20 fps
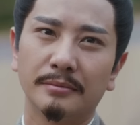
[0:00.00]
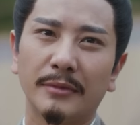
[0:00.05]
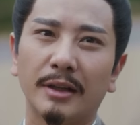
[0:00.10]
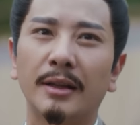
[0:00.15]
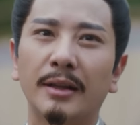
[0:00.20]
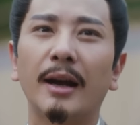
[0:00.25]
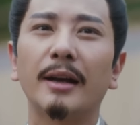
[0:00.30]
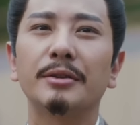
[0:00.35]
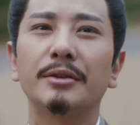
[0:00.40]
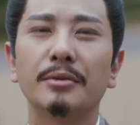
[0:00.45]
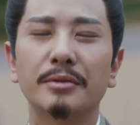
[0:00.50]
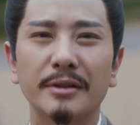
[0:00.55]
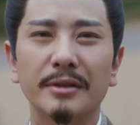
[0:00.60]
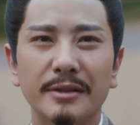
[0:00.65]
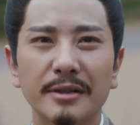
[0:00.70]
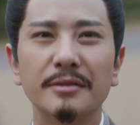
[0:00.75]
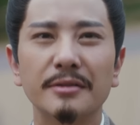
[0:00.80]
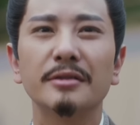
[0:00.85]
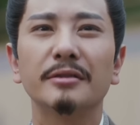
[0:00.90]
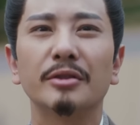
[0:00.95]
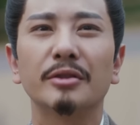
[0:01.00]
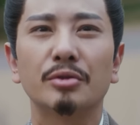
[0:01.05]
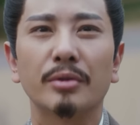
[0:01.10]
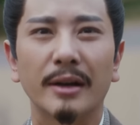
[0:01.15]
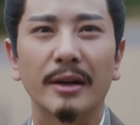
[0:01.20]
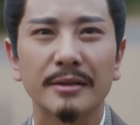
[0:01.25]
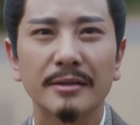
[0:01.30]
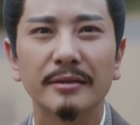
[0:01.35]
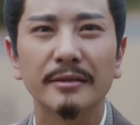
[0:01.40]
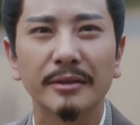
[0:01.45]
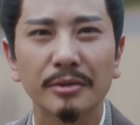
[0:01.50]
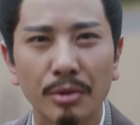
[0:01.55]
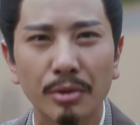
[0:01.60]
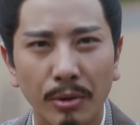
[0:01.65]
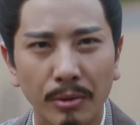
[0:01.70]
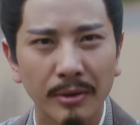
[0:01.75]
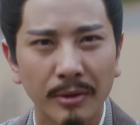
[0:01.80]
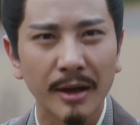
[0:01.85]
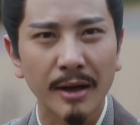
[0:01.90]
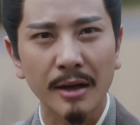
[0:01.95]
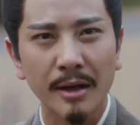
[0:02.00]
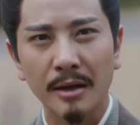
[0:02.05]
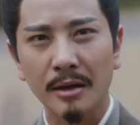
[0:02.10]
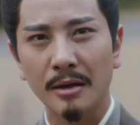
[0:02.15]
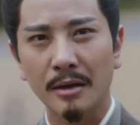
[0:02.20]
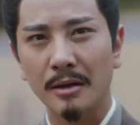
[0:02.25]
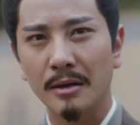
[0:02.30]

Vậy cậu ta chính là linh đồng trời chọn rồi.